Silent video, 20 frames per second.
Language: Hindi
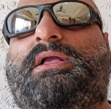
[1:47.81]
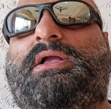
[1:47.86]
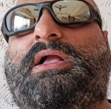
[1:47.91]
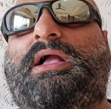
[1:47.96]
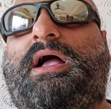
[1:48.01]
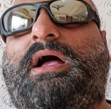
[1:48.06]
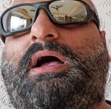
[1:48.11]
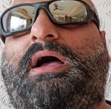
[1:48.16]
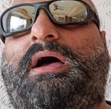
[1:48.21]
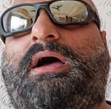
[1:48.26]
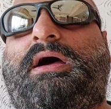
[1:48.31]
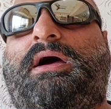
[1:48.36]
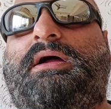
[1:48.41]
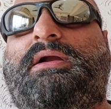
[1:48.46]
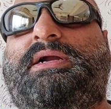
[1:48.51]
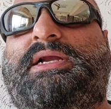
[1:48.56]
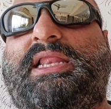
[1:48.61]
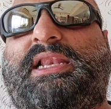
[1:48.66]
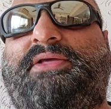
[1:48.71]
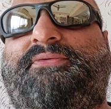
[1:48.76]
का
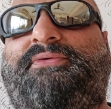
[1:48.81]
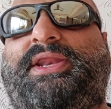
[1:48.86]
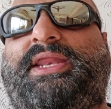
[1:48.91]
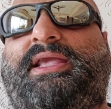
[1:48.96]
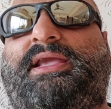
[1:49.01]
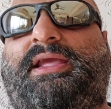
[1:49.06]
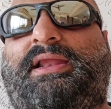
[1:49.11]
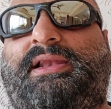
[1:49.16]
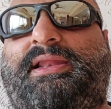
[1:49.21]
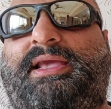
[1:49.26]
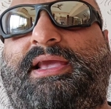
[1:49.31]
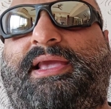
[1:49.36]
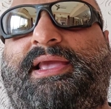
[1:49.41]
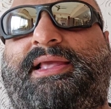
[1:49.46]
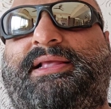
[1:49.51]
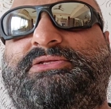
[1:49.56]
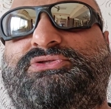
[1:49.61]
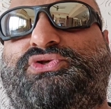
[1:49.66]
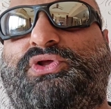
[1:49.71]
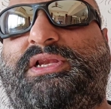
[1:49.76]
डिलीवरी के लिए
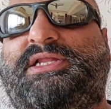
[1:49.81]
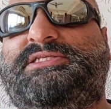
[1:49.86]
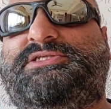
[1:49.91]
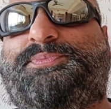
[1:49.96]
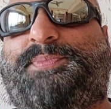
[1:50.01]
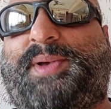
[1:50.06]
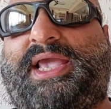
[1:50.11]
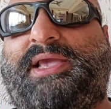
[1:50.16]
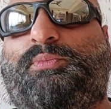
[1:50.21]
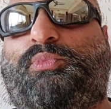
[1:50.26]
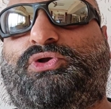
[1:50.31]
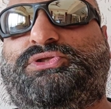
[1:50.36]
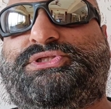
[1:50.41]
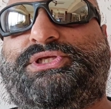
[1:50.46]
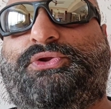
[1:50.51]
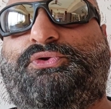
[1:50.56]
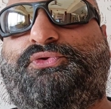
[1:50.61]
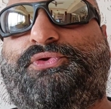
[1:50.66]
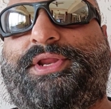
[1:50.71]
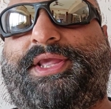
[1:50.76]
इंसुलिन स्पाइक बहुत
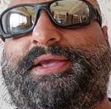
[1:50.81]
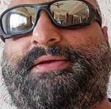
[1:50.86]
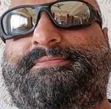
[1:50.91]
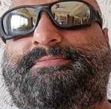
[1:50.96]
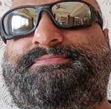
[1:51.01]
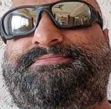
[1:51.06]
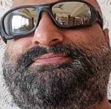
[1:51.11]
ज़रूरी है